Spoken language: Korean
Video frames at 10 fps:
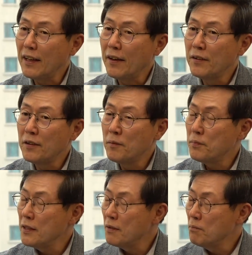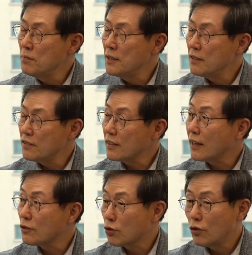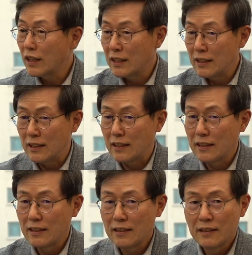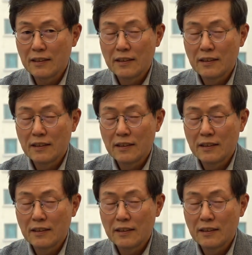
에어비앤비의 시가총액이 네.